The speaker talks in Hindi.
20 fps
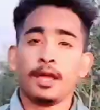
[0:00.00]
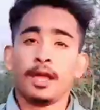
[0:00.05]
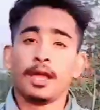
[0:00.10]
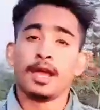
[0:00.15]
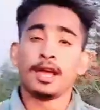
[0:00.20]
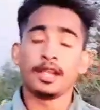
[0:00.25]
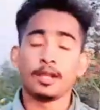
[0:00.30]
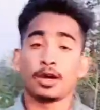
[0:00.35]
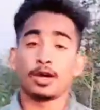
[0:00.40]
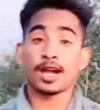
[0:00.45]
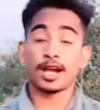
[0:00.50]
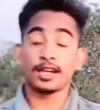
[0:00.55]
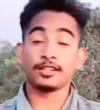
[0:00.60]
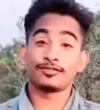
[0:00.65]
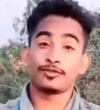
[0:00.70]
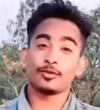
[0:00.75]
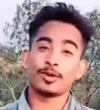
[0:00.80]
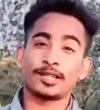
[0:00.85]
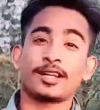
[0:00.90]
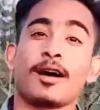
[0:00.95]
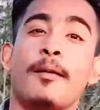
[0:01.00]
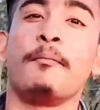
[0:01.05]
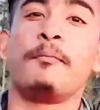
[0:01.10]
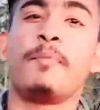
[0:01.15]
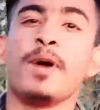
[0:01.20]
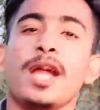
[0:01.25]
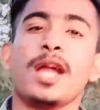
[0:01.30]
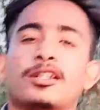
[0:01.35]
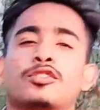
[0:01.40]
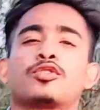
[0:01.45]
हेलो गाइस वेलकम
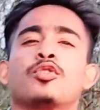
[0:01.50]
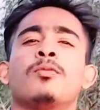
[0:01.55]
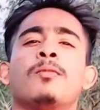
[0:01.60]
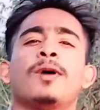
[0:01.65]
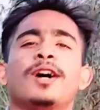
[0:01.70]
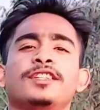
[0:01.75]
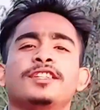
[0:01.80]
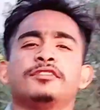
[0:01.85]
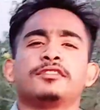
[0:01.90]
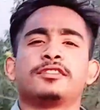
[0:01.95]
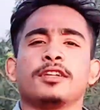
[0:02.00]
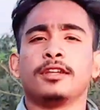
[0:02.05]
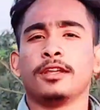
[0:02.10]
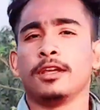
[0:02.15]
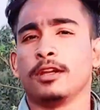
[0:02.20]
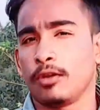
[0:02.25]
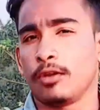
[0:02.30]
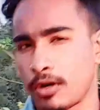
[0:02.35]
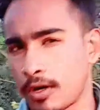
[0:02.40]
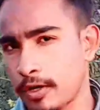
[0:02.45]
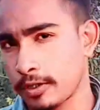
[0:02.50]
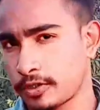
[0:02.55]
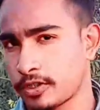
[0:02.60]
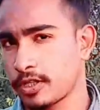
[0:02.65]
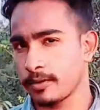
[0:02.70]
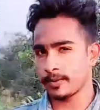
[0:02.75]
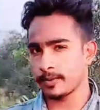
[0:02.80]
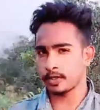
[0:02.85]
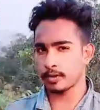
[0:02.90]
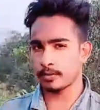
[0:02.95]
बैक टू माय चैनल और आज की
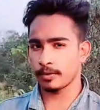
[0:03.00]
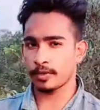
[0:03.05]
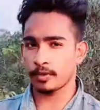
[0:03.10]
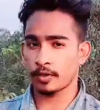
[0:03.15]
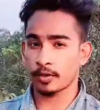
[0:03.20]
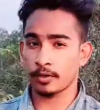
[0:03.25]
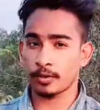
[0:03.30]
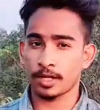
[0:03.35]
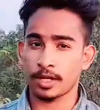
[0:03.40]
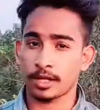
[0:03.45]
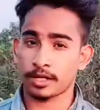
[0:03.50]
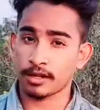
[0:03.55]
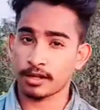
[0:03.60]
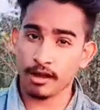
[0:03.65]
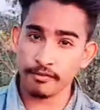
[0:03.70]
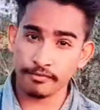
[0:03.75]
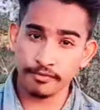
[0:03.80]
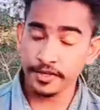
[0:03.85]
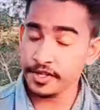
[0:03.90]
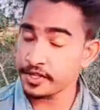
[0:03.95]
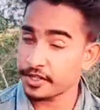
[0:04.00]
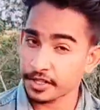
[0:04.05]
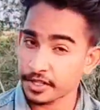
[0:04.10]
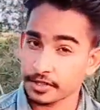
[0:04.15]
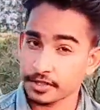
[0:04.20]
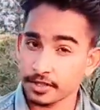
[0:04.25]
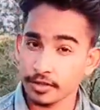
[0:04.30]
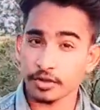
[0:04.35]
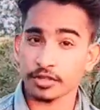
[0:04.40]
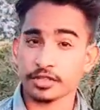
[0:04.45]
वीडियो में होने वाला है काफ़ी
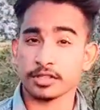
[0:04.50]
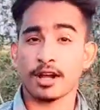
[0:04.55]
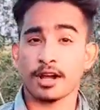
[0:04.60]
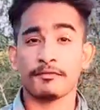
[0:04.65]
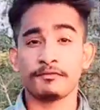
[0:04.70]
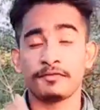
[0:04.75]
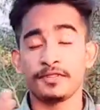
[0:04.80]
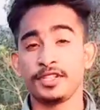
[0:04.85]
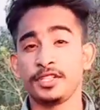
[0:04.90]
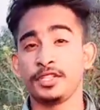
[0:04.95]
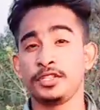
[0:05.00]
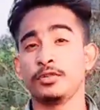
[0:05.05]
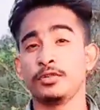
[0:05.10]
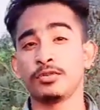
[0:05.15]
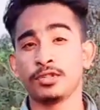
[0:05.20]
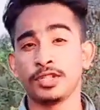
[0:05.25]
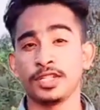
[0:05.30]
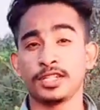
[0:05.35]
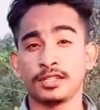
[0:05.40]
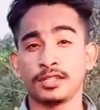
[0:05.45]
इंटरेस्टिंग और काफ़ी यूनिक